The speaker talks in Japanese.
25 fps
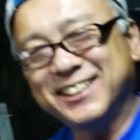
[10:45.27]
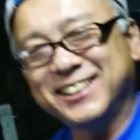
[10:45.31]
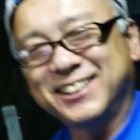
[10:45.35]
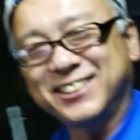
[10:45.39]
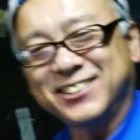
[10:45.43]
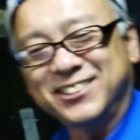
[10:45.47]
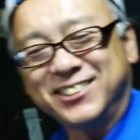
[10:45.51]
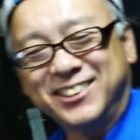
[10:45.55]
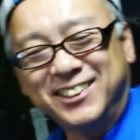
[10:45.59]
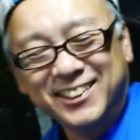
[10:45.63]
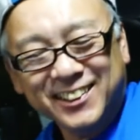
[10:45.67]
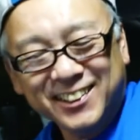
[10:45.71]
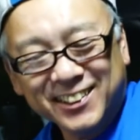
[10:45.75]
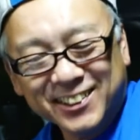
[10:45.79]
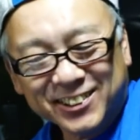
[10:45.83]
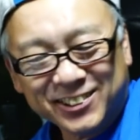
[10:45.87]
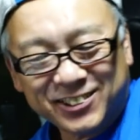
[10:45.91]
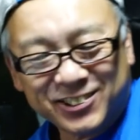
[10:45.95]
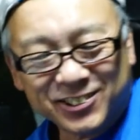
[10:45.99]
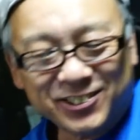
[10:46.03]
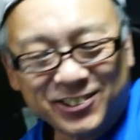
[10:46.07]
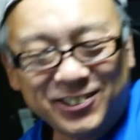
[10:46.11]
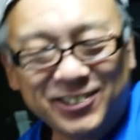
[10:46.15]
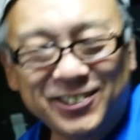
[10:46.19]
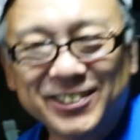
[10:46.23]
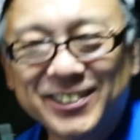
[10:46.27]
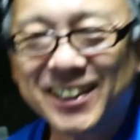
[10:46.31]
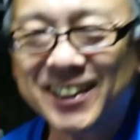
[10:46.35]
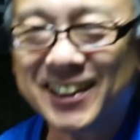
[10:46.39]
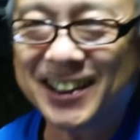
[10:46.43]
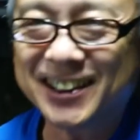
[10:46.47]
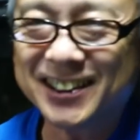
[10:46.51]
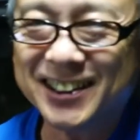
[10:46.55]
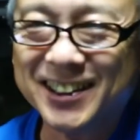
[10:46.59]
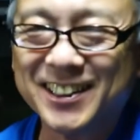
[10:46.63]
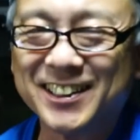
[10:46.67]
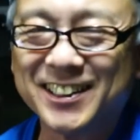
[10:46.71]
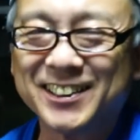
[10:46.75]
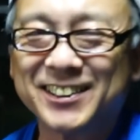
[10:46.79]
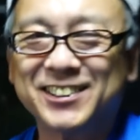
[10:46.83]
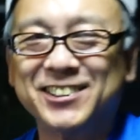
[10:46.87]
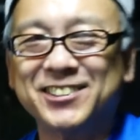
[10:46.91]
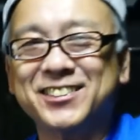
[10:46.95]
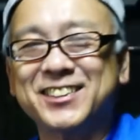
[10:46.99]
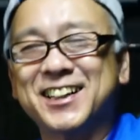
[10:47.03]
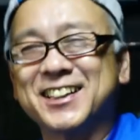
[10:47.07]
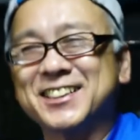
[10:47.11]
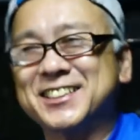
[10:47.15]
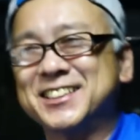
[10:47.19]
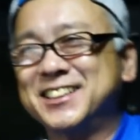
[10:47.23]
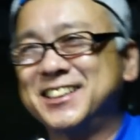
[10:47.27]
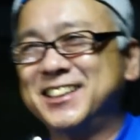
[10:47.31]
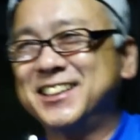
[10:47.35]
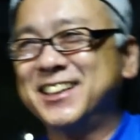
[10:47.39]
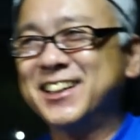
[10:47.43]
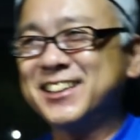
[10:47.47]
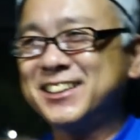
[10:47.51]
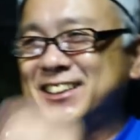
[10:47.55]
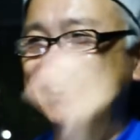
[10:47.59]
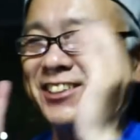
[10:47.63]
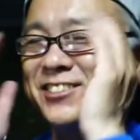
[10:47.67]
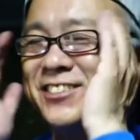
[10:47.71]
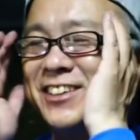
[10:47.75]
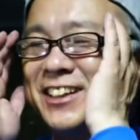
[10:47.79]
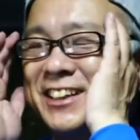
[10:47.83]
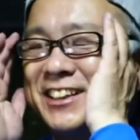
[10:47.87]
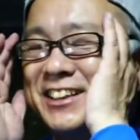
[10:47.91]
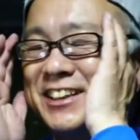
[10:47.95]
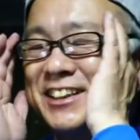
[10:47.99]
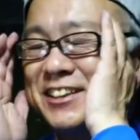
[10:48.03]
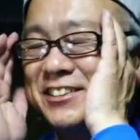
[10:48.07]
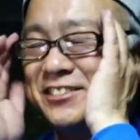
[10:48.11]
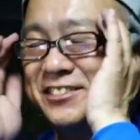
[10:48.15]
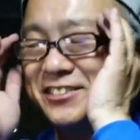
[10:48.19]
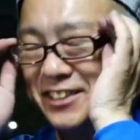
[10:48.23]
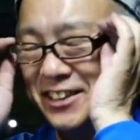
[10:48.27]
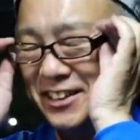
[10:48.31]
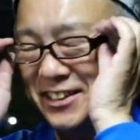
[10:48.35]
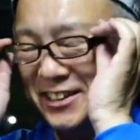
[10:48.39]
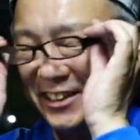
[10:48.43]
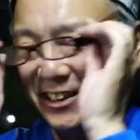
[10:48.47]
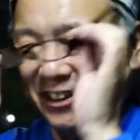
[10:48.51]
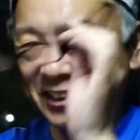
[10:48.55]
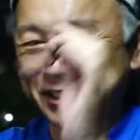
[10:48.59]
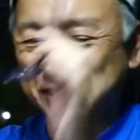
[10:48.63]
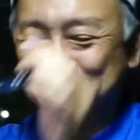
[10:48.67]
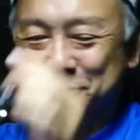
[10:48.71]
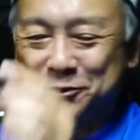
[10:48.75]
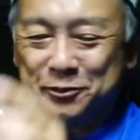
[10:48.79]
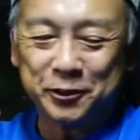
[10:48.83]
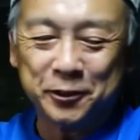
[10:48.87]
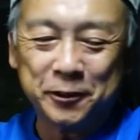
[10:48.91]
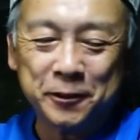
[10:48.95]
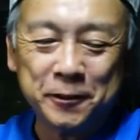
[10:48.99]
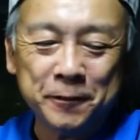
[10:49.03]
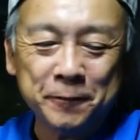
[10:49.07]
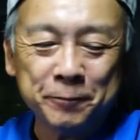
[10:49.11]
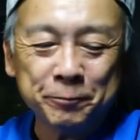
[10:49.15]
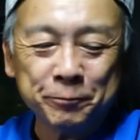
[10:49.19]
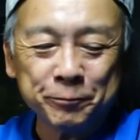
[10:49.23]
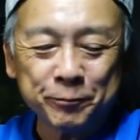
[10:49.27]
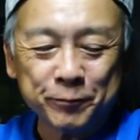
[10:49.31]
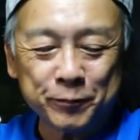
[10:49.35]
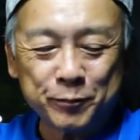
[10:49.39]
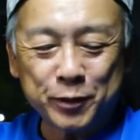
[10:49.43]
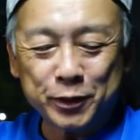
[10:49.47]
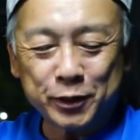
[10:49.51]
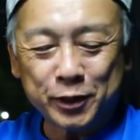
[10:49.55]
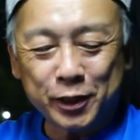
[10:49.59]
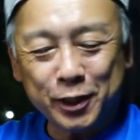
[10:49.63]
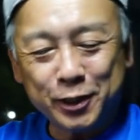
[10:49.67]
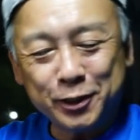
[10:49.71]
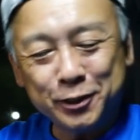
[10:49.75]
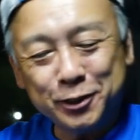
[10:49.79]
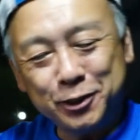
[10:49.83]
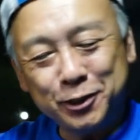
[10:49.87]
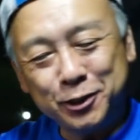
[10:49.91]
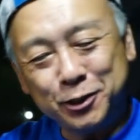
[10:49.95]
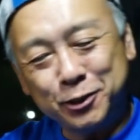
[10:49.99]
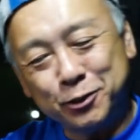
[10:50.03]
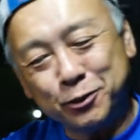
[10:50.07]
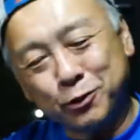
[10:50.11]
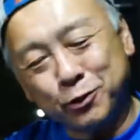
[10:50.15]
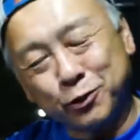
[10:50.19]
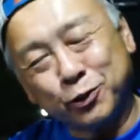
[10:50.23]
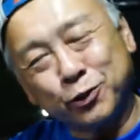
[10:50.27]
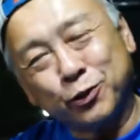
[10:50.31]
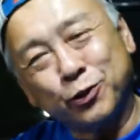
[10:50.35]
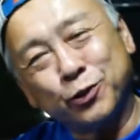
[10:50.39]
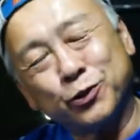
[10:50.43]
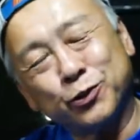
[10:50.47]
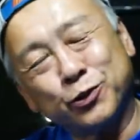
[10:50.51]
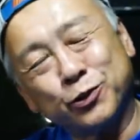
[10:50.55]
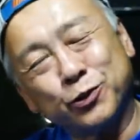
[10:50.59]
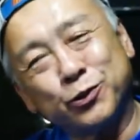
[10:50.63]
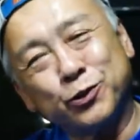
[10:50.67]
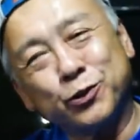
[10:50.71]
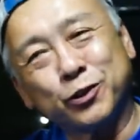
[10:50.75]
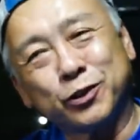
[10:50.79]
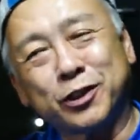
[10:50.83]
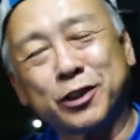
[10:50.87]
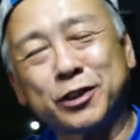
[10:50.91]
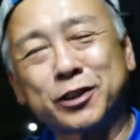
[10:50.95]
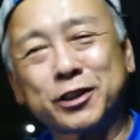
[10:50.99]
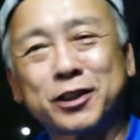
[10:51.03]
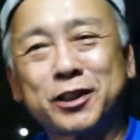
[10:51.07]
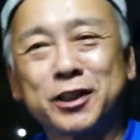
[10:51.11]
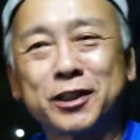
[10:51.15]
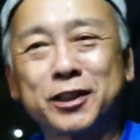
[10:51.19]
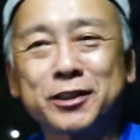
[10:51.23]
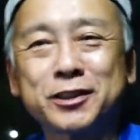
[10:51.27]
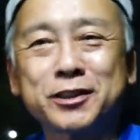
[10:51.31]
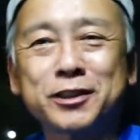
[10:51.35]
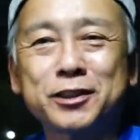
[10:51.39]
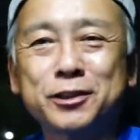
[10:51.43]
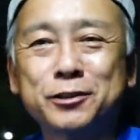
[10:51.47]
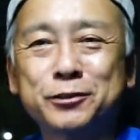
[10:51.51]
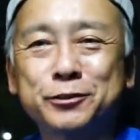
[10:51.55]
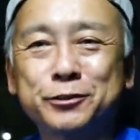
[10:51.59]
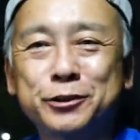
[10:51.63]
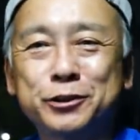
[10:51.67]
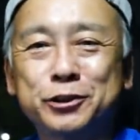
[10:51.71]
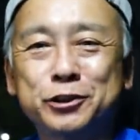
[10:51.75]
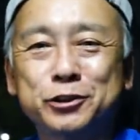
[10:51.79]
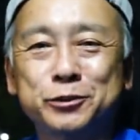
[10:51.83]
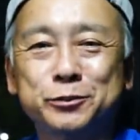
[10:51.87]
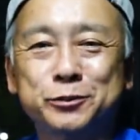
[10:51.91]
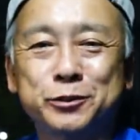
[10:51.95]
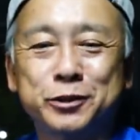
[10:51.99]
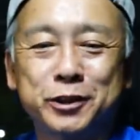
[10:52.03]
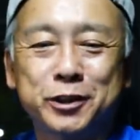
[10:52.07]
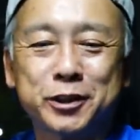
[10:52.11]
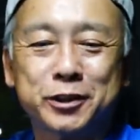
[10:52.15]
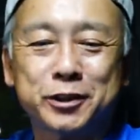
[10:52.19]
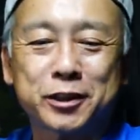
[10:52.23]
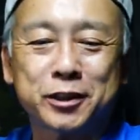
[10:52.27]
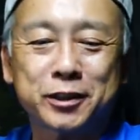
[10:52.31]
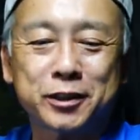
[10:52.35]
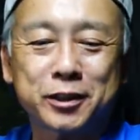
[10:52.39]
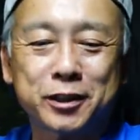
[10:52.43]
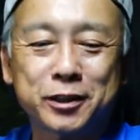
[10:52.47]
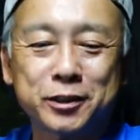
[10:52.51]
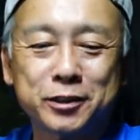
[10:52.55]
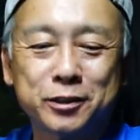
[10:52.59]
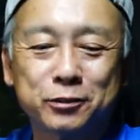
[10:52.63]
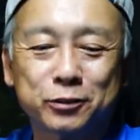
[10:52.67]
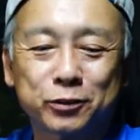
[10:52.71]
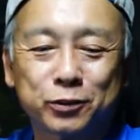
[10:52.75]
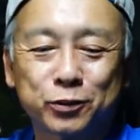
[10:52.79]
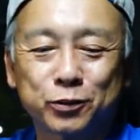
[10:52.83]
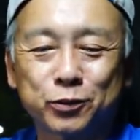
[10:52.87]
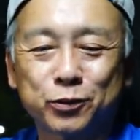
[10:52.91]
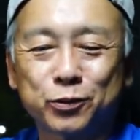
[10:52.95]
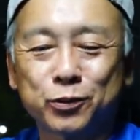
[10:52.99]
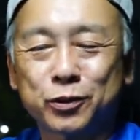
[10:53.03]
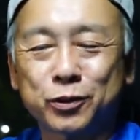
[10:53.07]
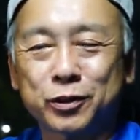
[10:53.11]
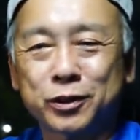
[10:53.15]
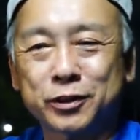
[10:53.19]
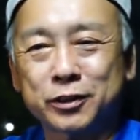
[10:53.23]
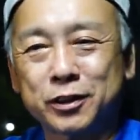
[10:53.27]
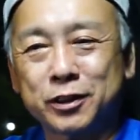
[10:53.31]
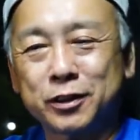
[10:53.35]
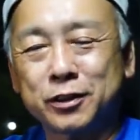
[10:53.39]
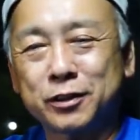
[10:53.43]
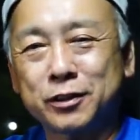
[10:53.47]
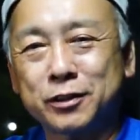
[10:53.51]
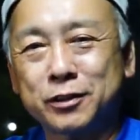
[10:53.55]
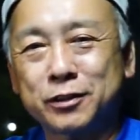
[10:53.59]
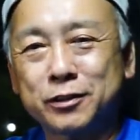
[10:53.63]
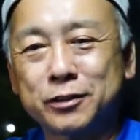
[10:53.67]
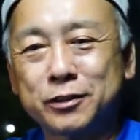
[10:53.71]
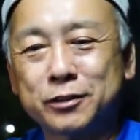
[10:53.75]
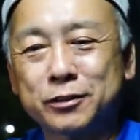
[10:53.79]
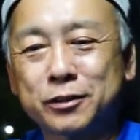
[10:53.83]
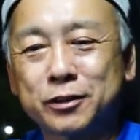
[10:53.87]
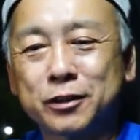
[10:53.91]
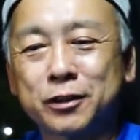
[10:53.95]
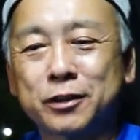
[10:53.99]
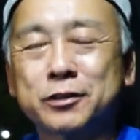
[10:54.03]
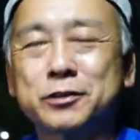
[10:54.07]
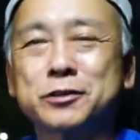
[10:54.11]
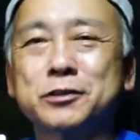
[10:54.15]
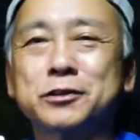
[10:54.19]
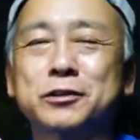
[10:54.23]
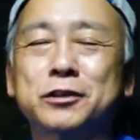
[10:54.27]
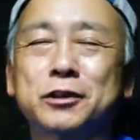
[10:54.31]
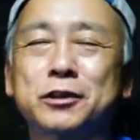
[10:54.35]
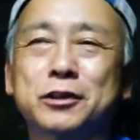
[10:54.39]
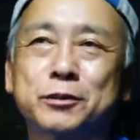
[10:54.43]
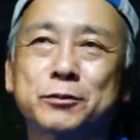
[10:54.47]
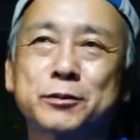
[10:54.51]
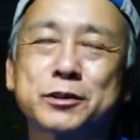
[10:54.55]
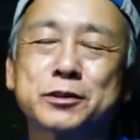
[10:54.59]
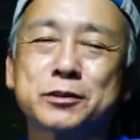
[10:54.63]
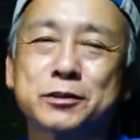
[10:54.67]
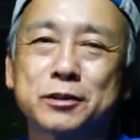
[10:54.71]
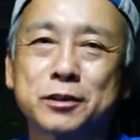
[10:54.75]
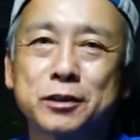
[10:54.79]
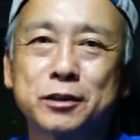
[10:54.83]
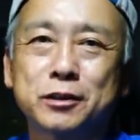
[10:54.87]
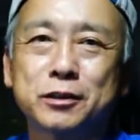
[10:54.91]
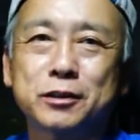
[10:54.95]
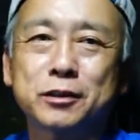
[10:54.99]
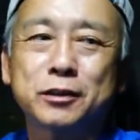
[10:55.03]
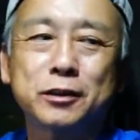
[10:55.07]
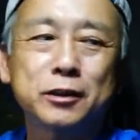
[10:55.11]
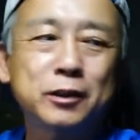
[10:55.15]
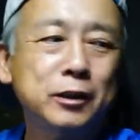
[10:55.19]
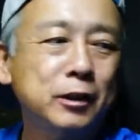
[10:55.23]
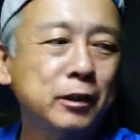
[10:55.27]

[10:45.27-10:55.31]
ど、どうだかなっていう感じになってはきてるんですけども、まあ何を撮ろうかな。カラーフィルム入れて何を撮ろうかなって感じになりますね。